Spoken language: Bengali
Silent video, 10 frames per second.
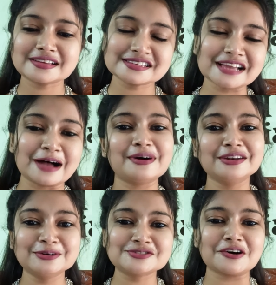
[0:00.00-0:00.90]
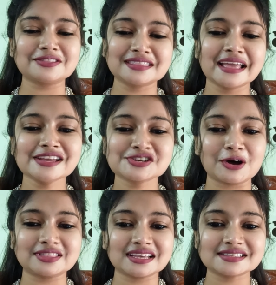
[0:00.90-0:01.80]
সামান্য যত্নে
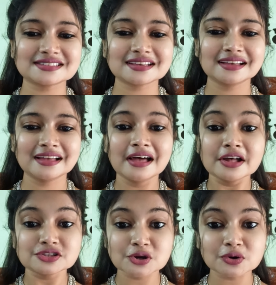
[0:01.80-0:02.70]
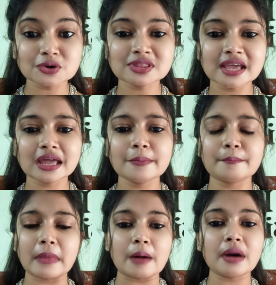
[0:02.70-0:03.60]
সতেজ ছোট থেকে
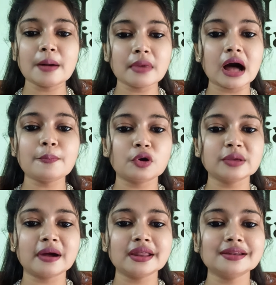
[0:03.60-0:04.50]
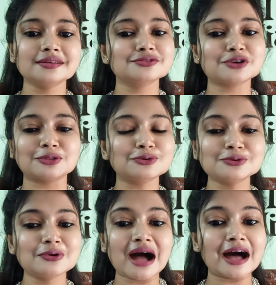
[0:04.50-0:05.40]
বাবা মা পরিবারের
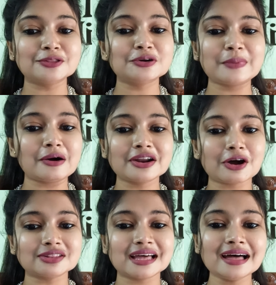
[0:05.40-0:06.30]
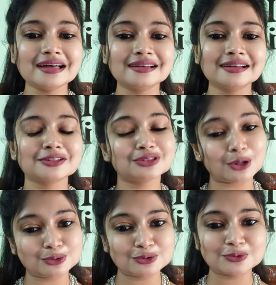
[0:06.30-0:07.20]
যতটুকু আদর পাওয়ার কথা
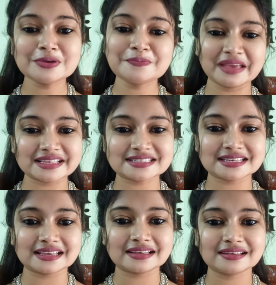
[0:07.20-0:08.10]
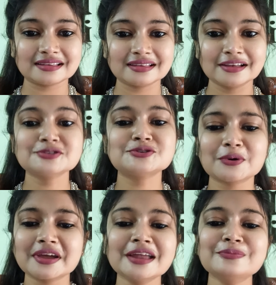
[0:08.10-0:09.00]
ততটুকুই পেয়েছি
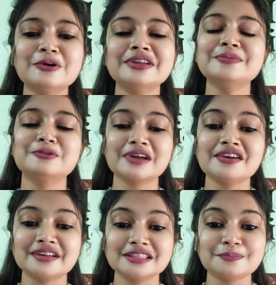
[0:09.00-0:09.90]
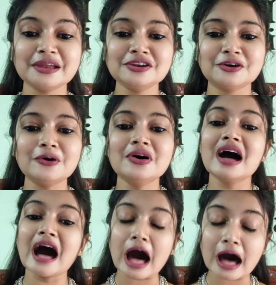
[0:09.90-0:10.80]
চোখের মনি বুকের হৃৎপিণ্ড
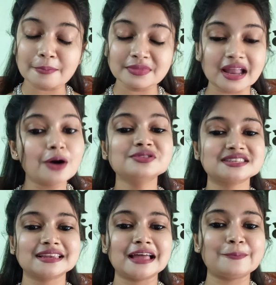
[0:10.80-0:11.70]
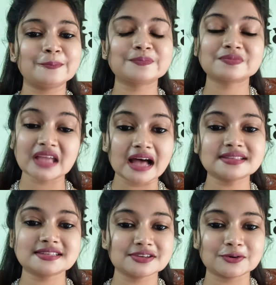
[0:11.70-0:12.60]
আমরাও ছিলাম
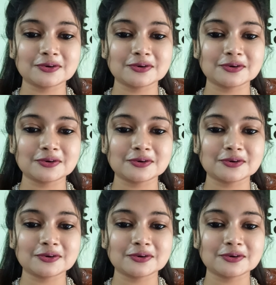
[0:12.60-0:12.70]
আছিও